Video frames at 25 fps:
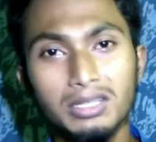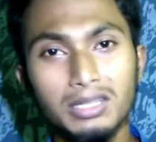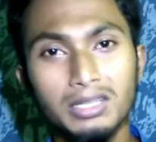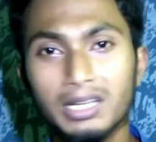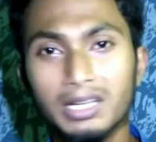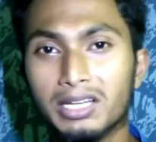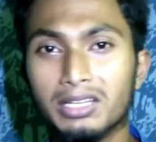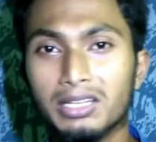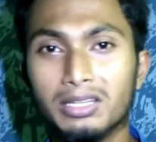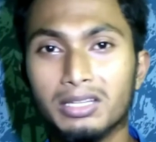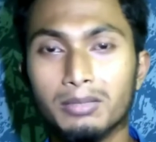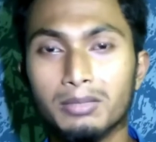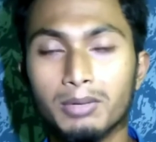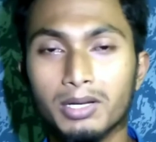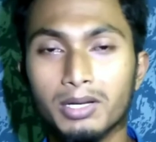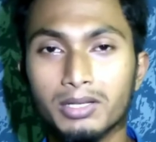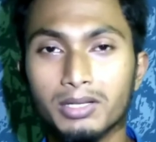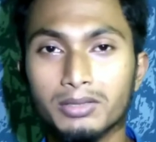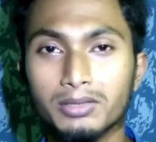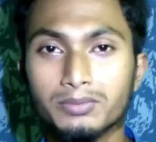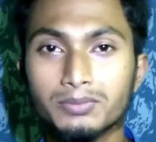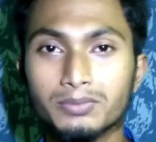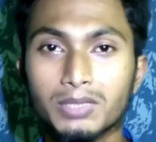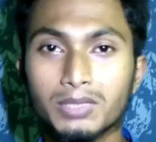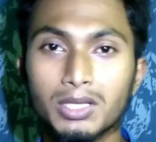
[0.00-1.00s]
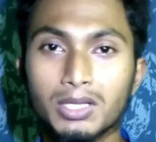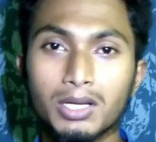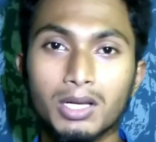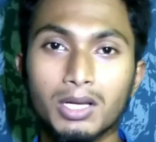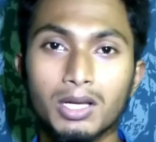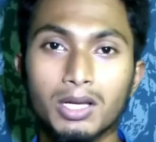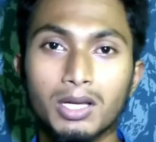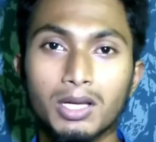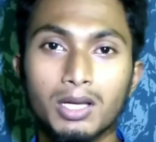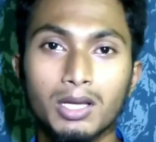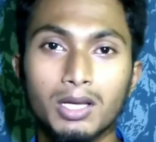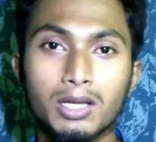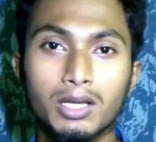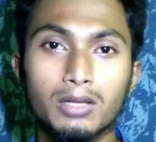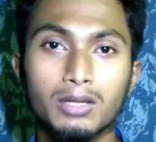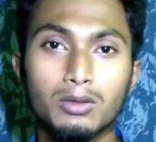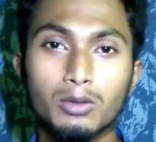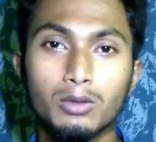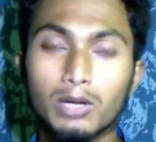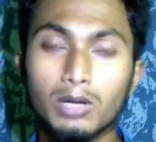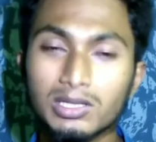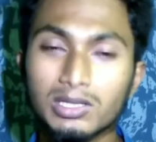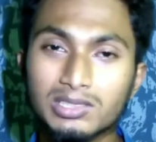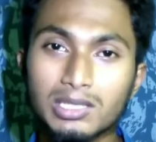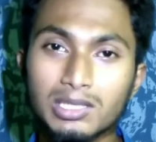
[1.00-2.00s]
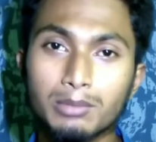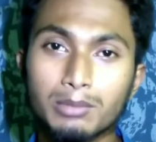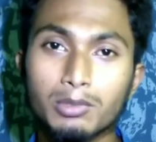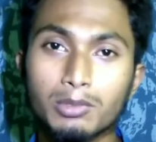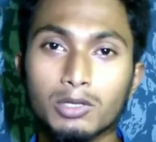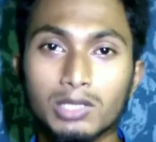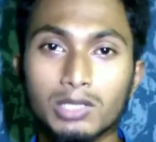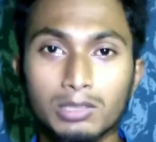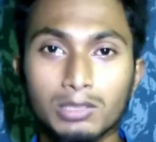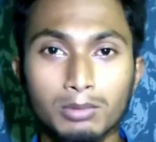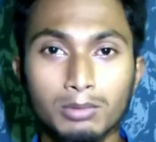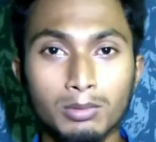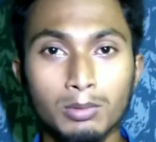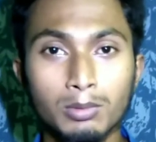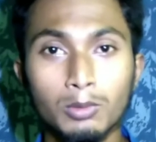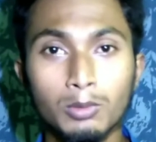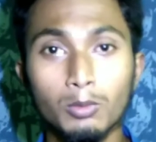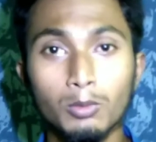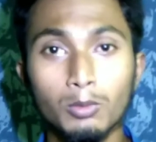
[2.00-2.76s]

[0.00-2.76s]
দেখে নিতে পারেন তো আজকে আমরা কথা বলবো